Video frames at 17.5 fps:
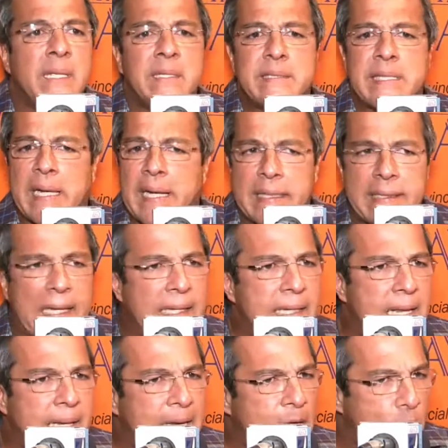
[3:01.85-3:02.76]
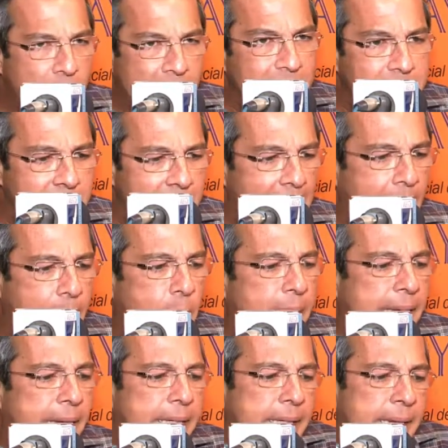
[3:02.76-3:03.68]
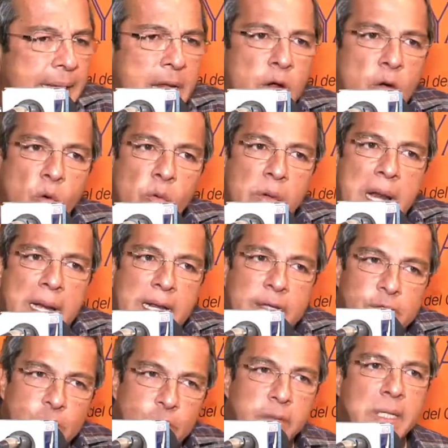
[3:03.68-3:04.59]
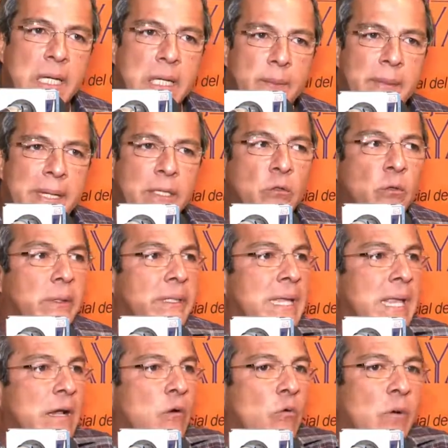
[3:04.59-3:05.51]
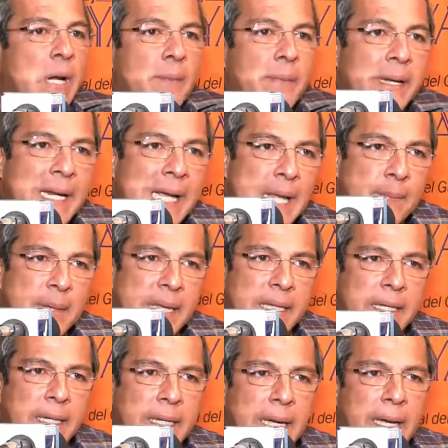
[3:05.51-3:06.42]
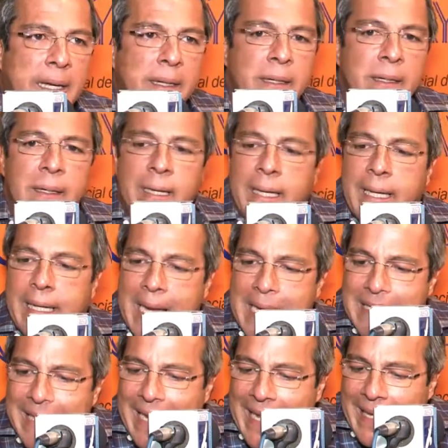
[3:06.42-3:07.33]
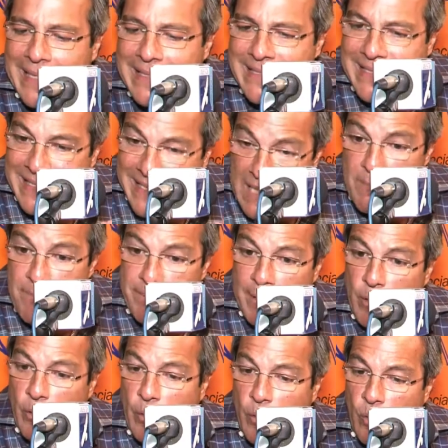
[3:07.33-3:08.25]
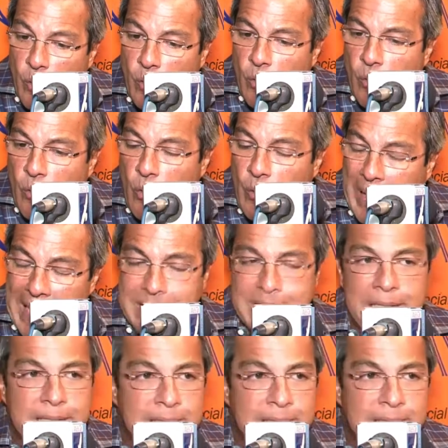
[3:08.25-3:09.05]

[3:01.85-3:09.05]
secretaría de riesgo, quien sea, que llegue con una ración de alimentos, que llegue con una brigada médica. Eh, eh, siempre o, casi